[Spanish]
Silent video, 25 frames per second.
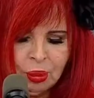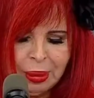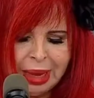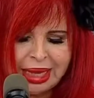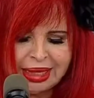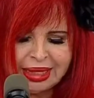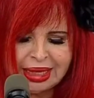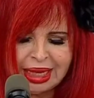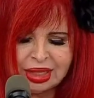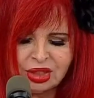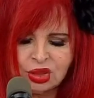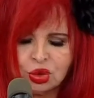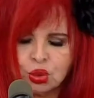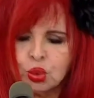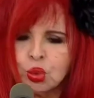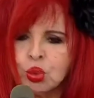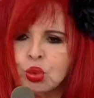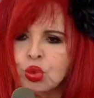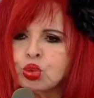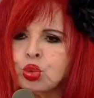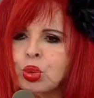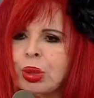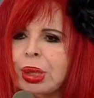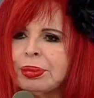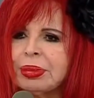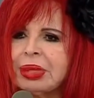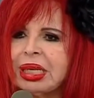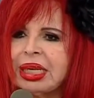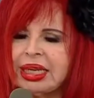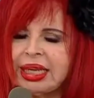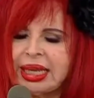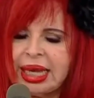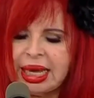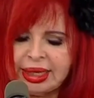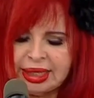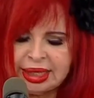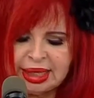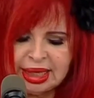maya y su cultura
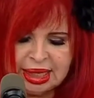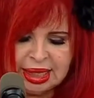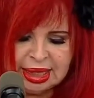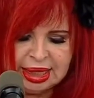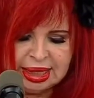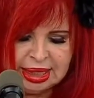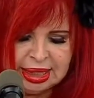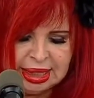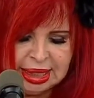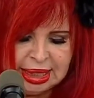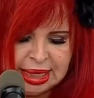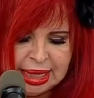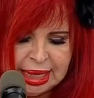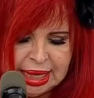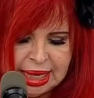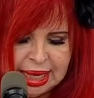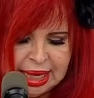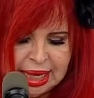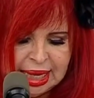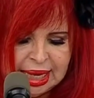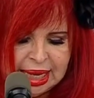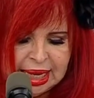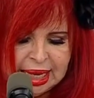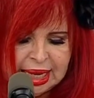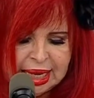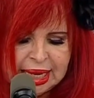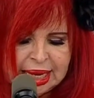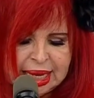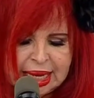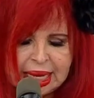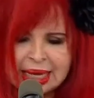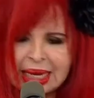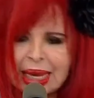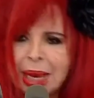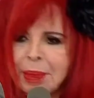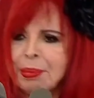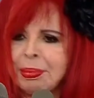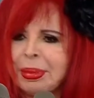milenaria.
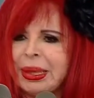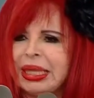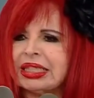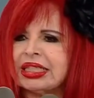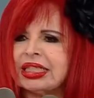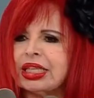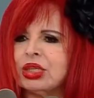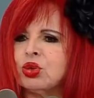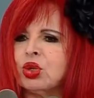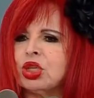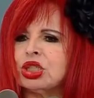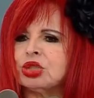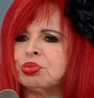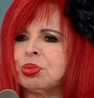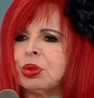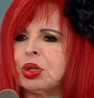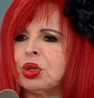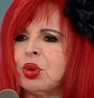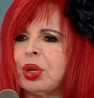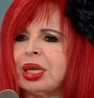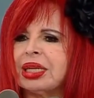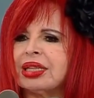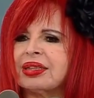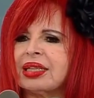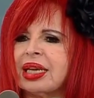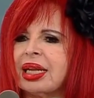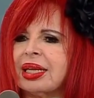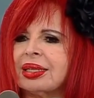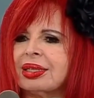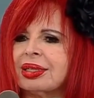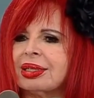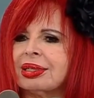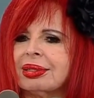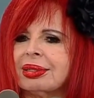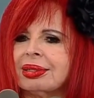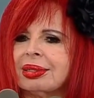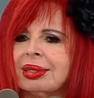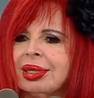Campeche no esperó el
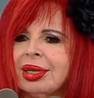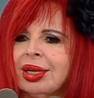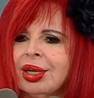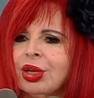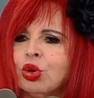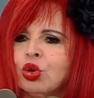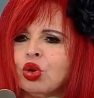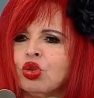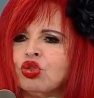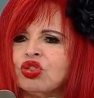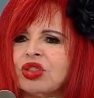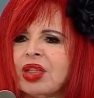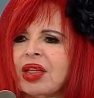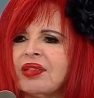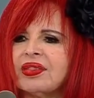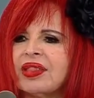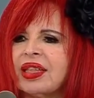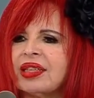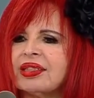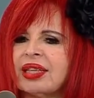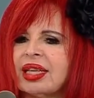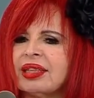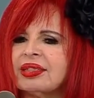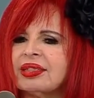tren con tantas